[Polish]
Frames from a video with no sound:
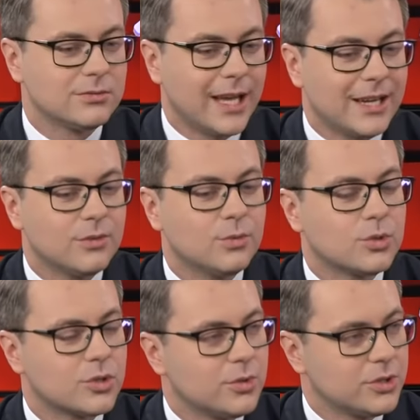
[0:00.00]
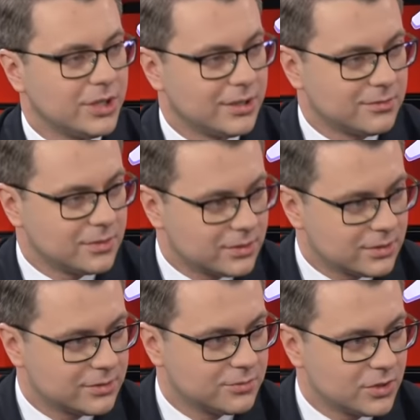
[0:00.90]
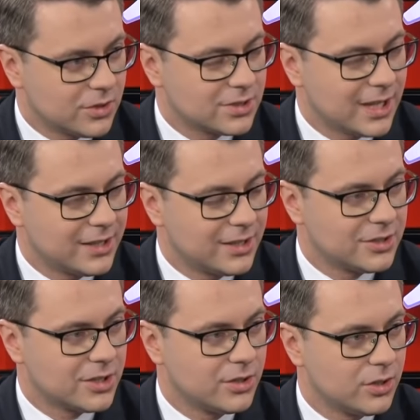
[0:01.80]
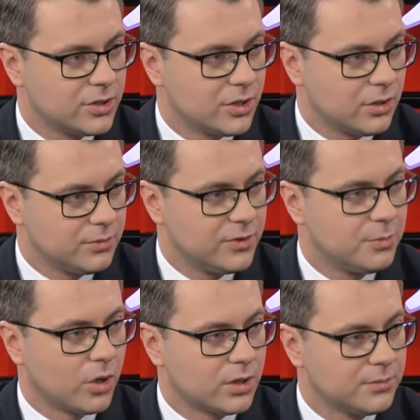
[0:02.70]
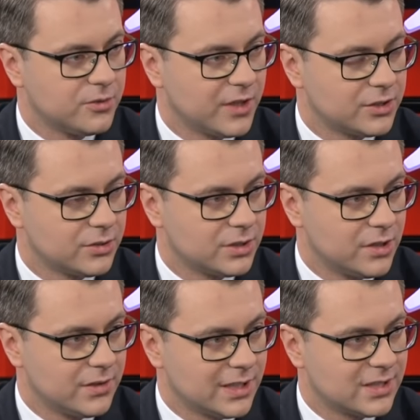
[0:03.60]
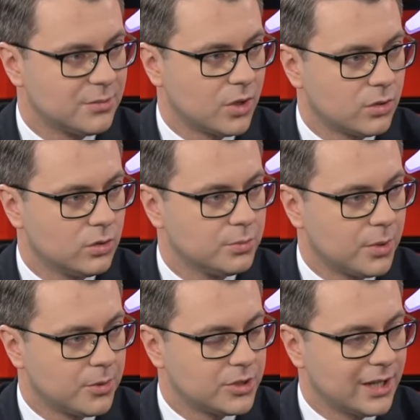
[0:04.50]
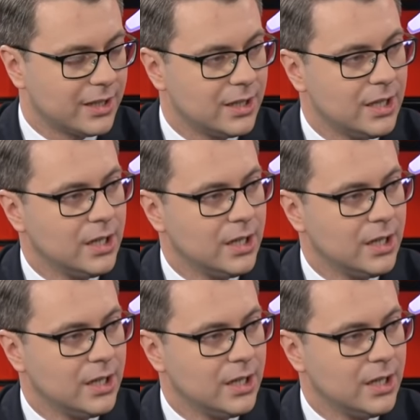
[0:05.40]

no, tak ułożyło się y, rozdanie, jeżeli chodzi o wybory w 2019 roku po podziale